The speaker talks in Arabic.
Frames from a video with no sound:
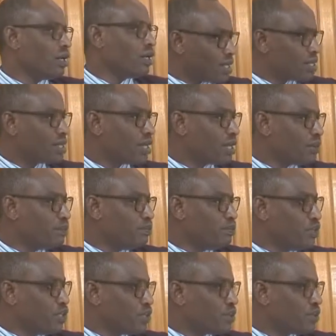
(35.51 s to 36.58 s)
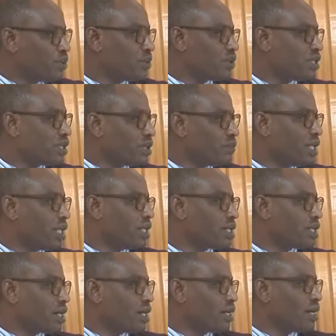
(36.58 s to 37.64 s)
أسا ميسيون شاب
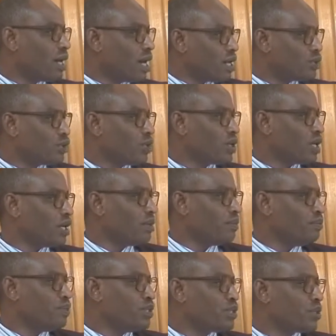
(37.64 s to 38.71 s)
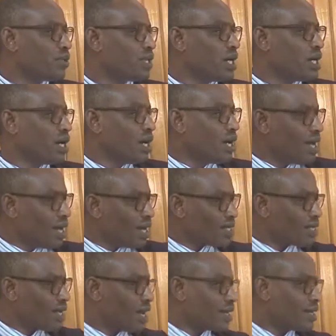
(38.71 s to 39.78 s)
دلتا أندونا ميسيون دا
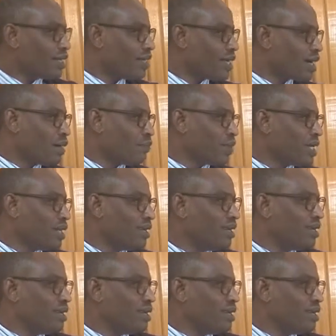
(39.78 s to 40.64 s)
hasa hanayi da kamal